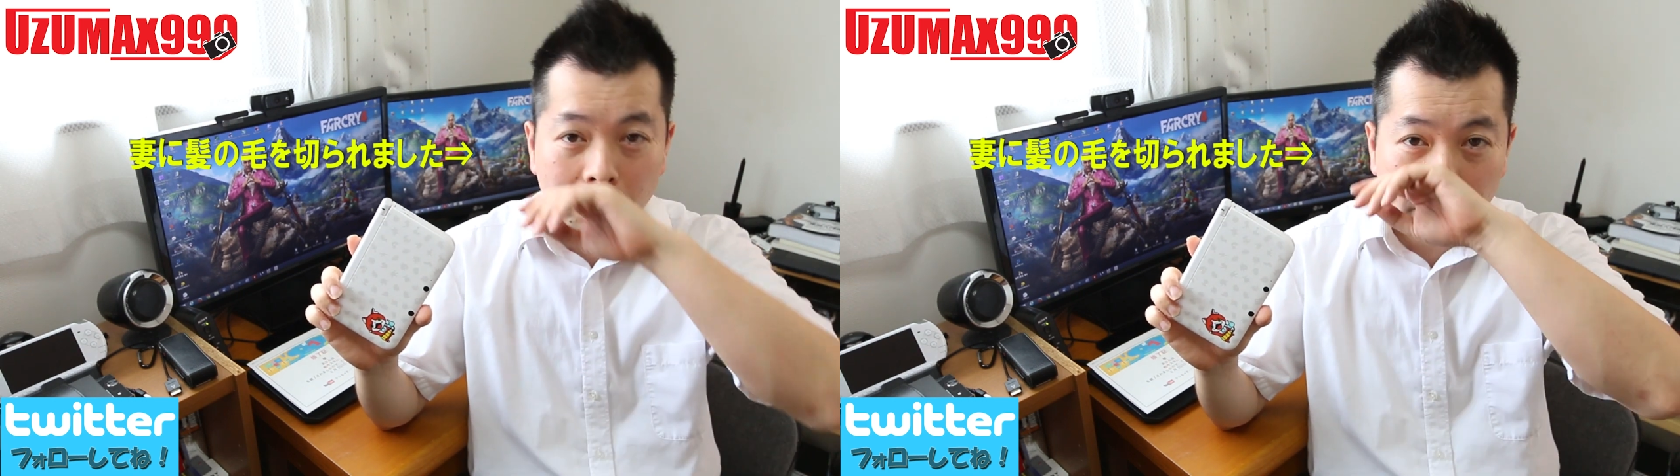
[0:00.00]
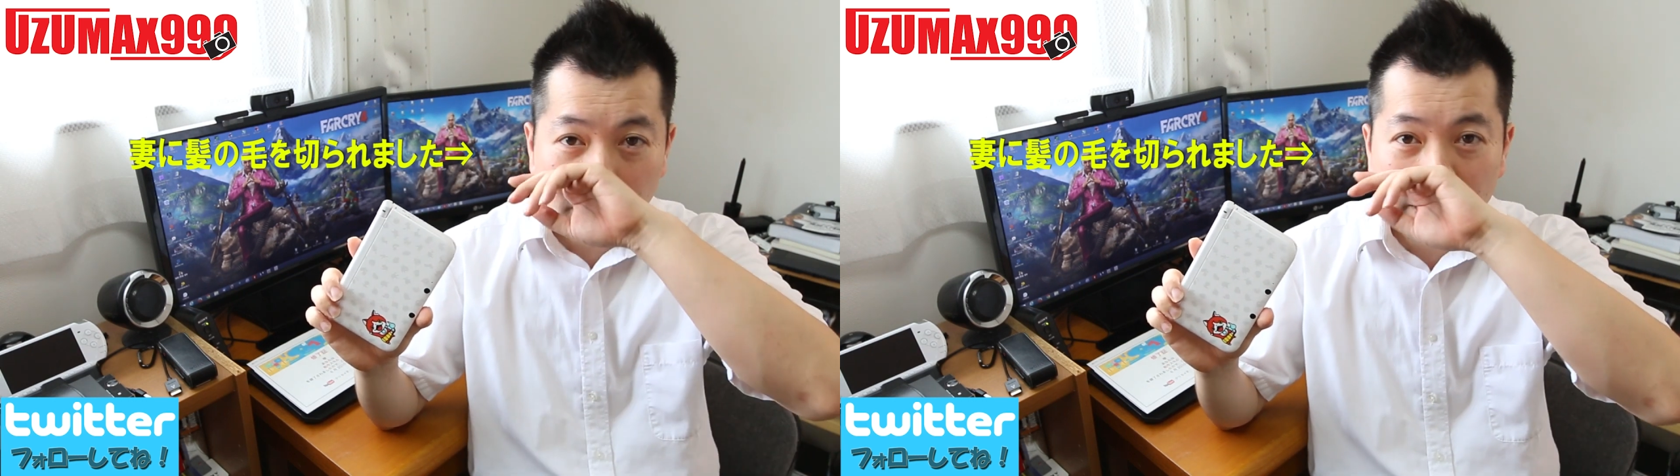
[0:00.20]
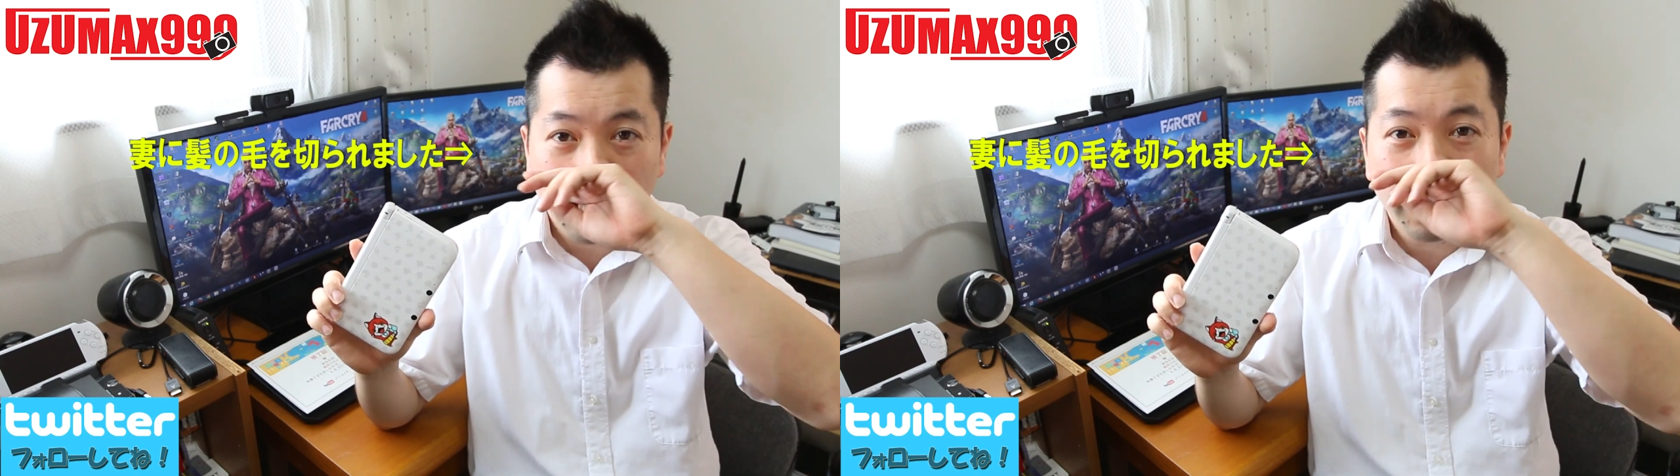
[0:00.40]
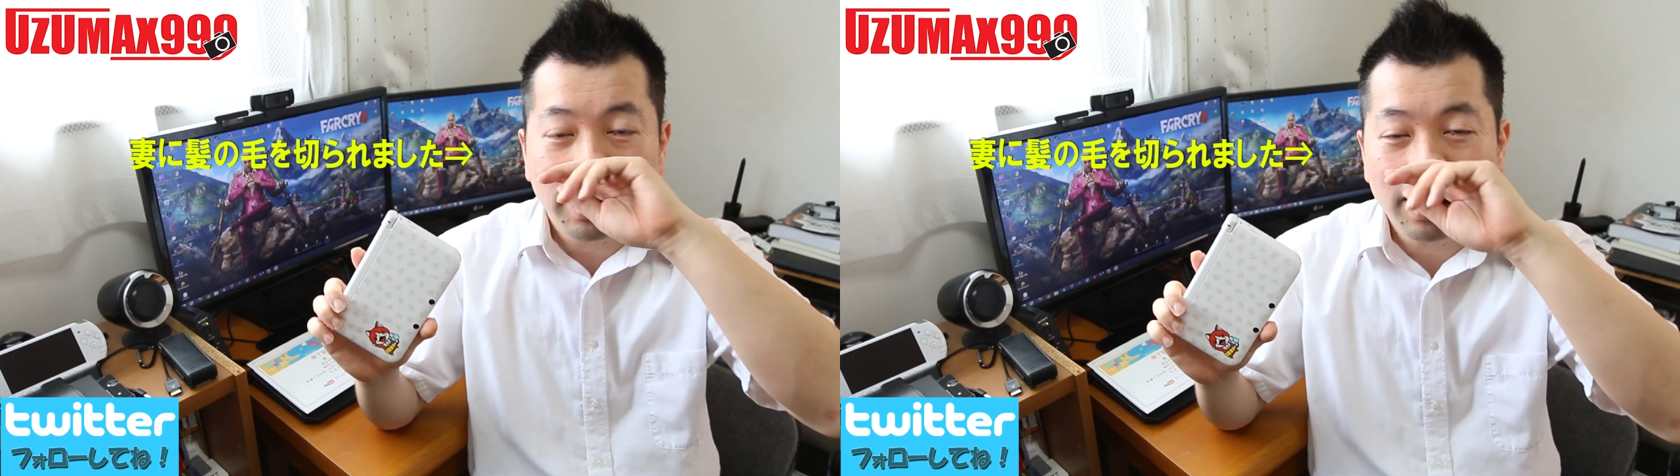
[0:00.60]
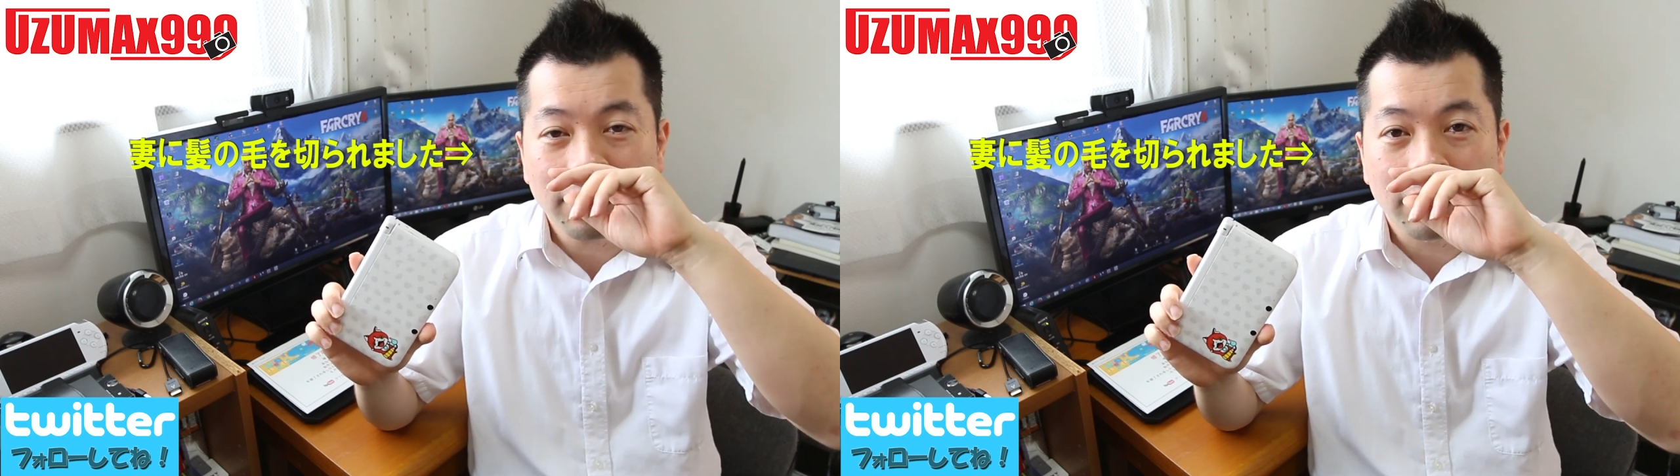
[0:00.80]
これで最
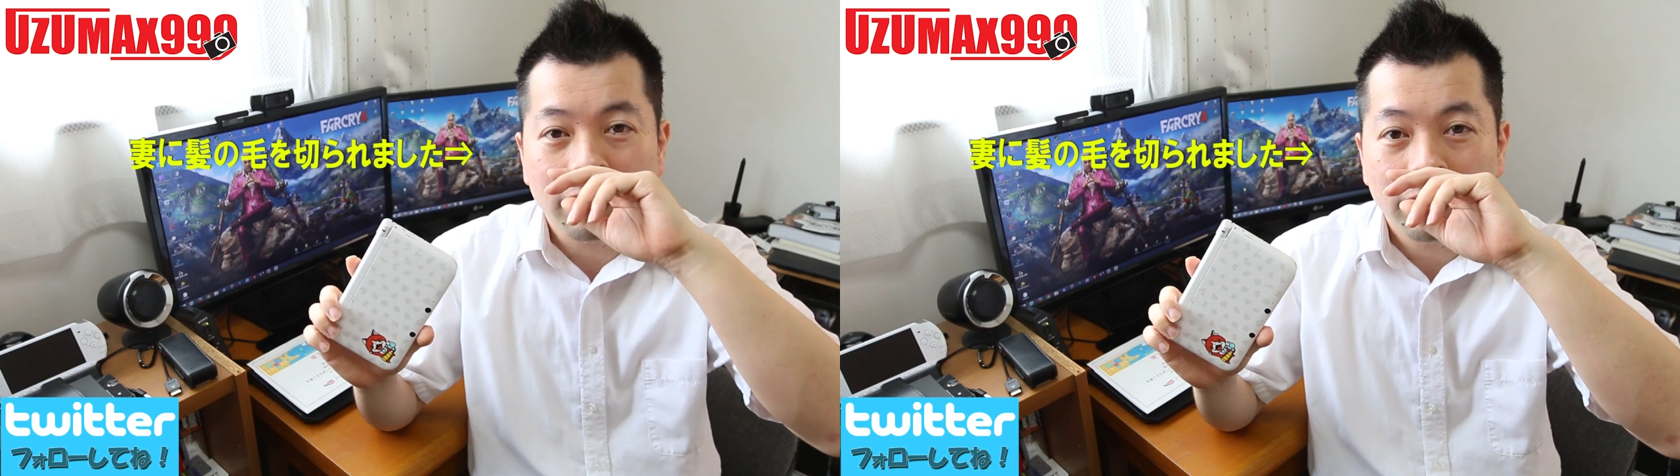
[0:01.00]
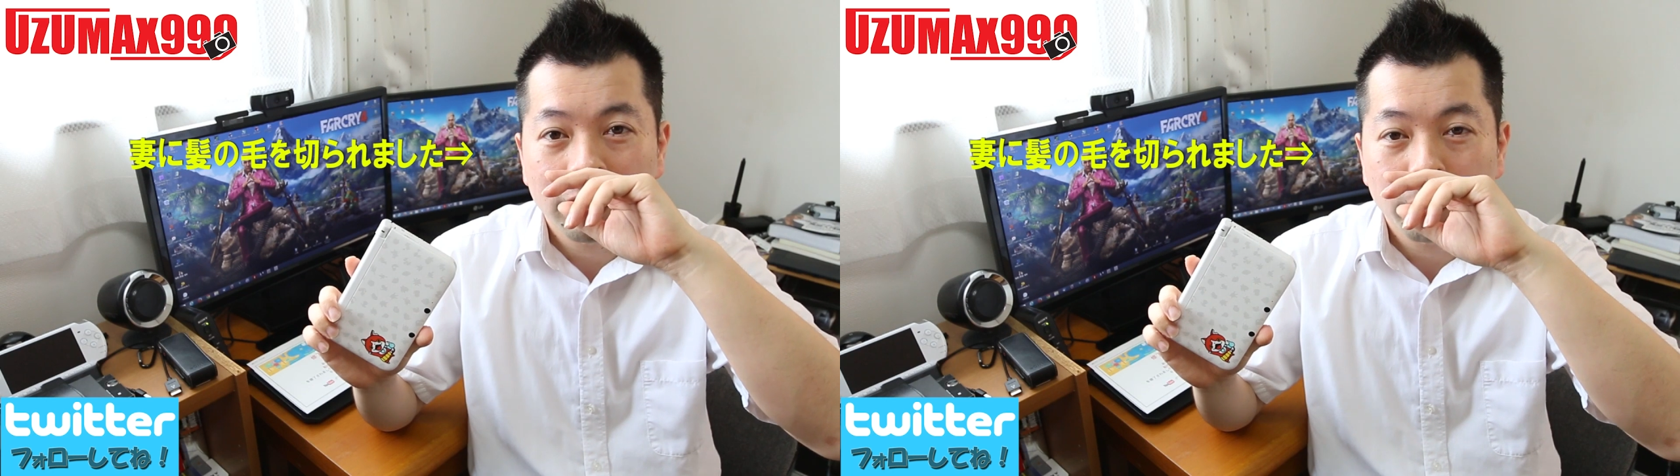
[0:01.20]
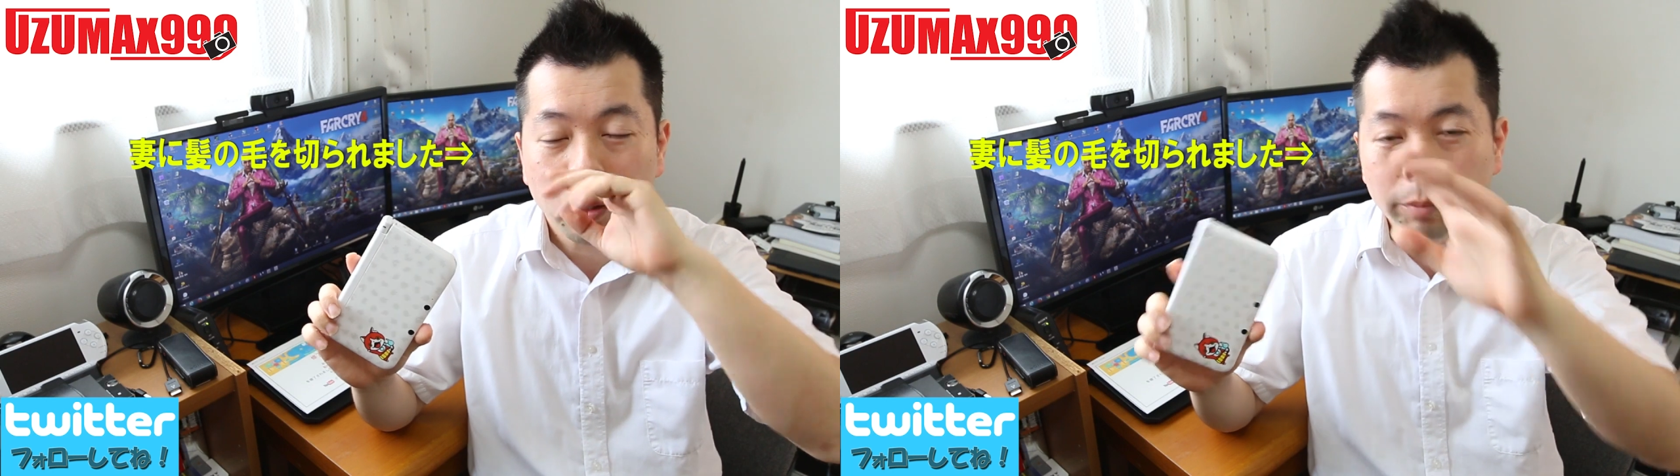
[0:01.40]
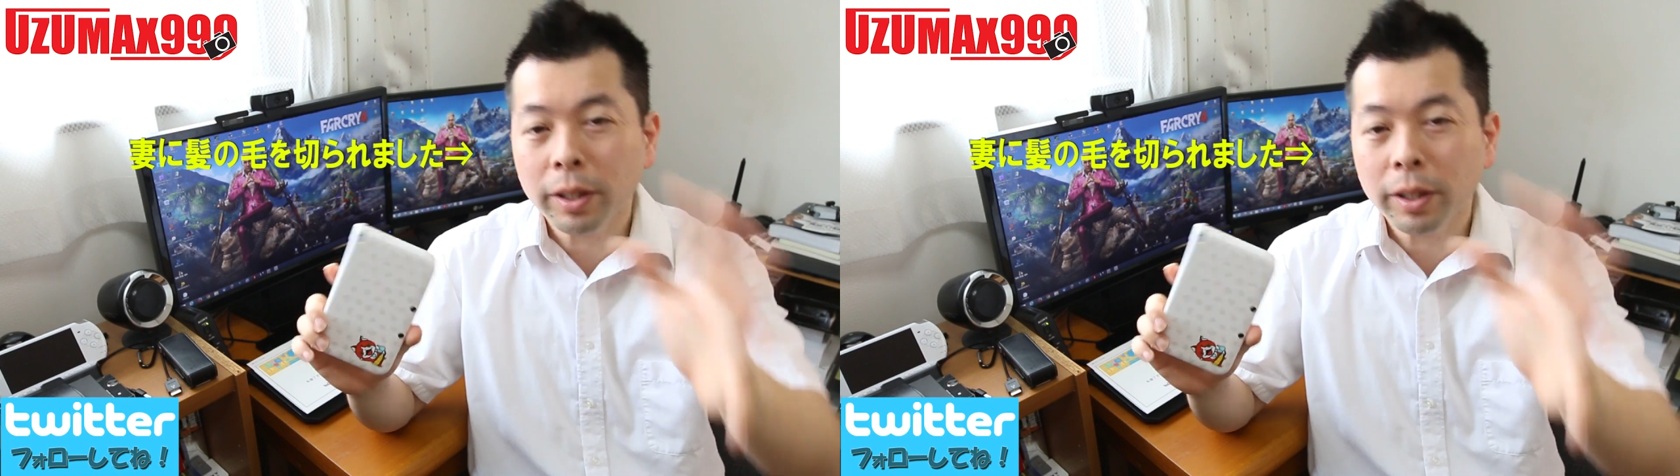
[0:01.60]
近、ま